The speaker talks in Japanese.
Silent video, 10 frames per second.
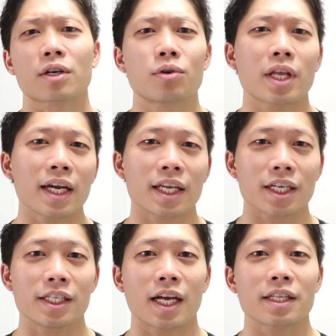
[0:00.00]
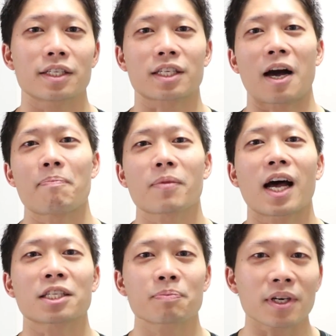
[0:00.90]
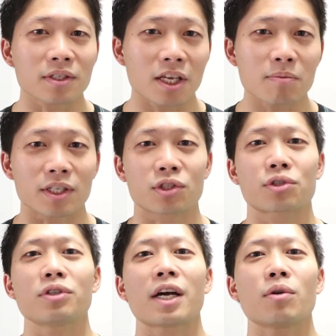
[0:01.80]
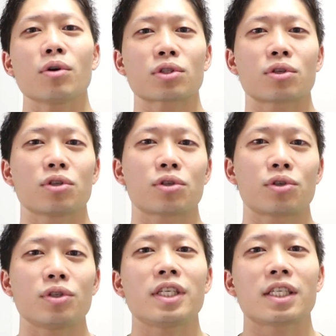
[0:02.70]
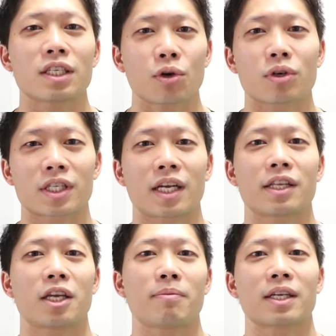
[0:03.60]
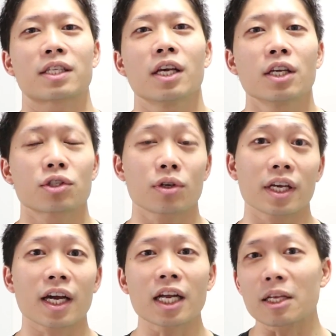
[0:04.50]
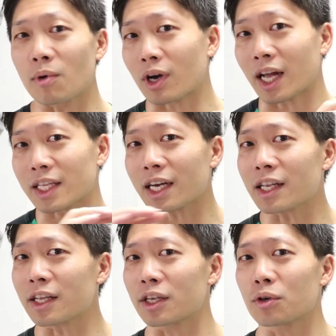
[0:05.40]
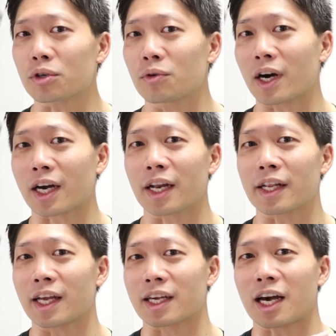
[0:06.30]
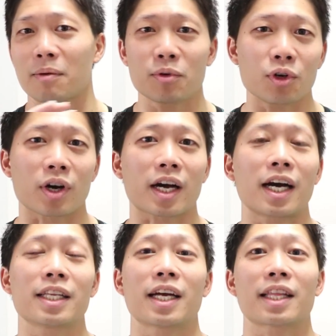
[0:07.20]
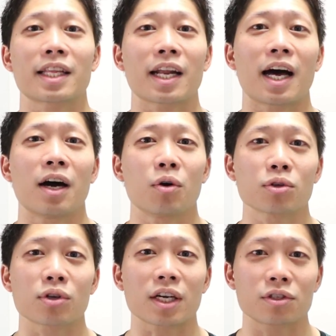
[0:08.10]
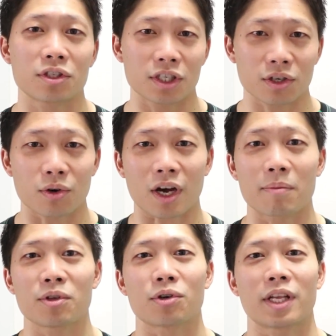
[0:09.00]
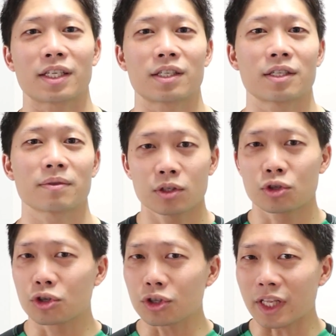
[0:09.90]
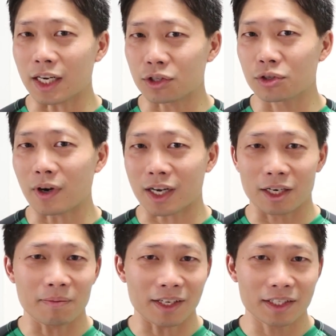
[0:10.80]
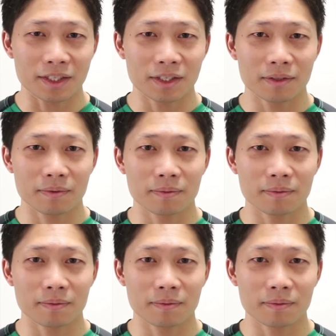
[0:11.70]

は具体的に何ですかアスパルテムやスクラロースという風に表記されていますそれ以外にもカタカナでよくわからない甘味料が書いてあったらおそらく人工甘味料ですググったらすぐ分かります